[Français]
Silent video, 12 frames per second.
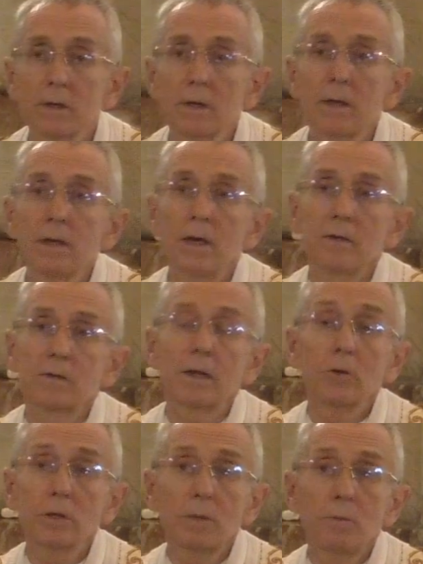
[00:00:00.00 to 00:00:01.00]
Et c'est le
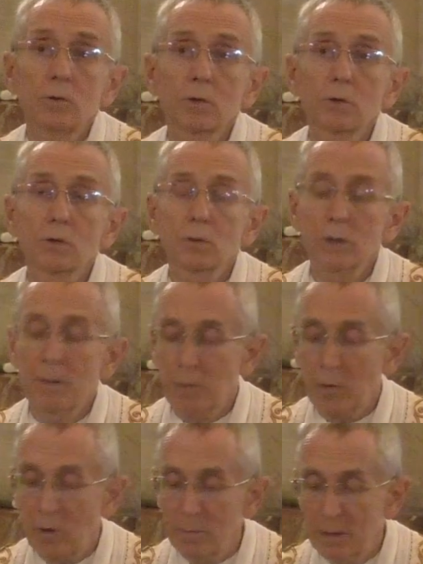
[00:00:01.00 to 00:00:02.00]
début, ce sont les
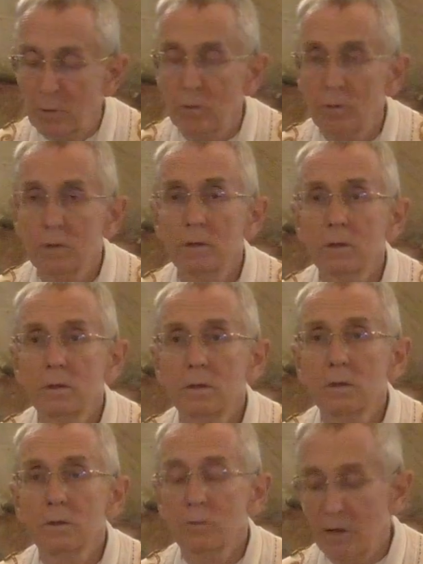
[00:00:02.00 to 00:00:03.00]
premiers mots
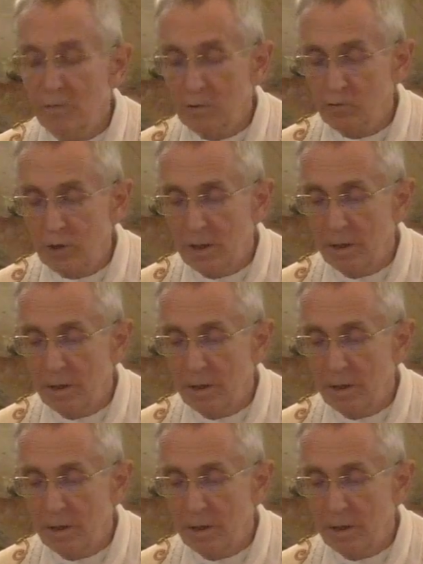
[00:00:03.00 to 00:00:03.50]
de l'Évangile.